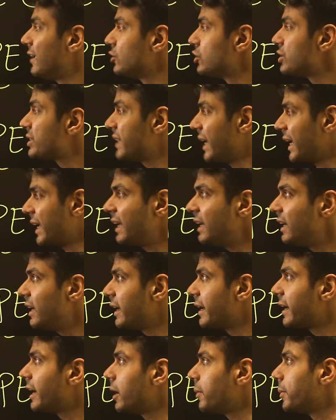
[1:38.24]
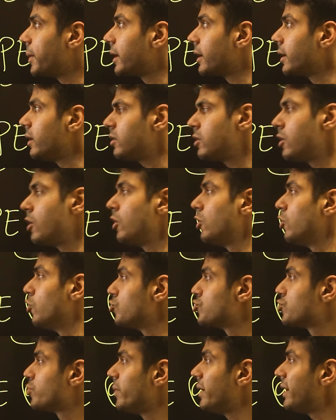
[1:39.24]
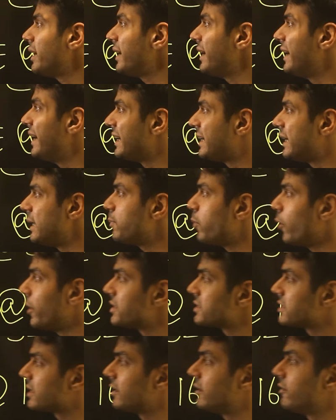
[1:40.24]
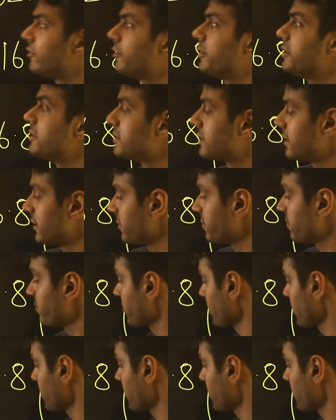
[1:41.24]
एंड जो सेकेंड लेग है हमारा उसमें 80 पॉइंट्स का डिफरेंस है